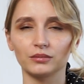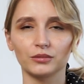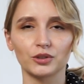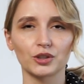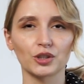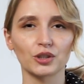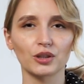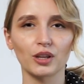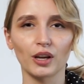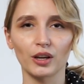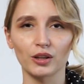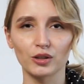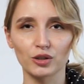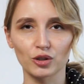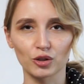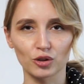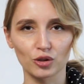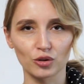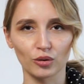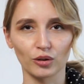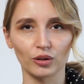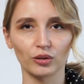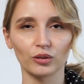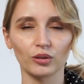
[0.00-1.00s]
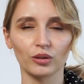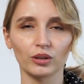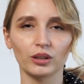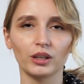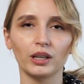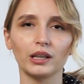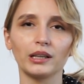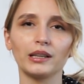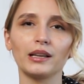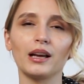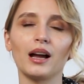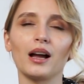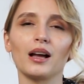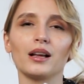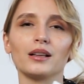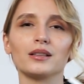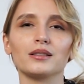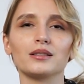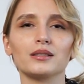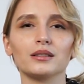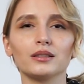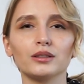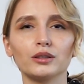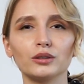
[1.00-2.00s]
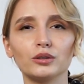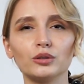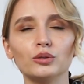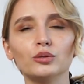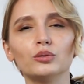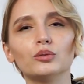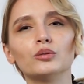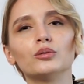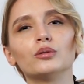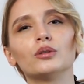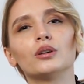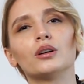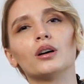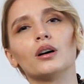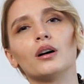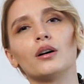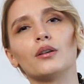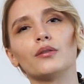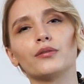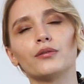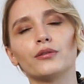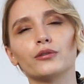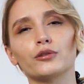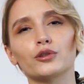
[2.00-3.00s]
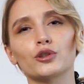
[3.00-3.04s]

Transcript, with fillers: Считается, что оно отгоняет злых духов,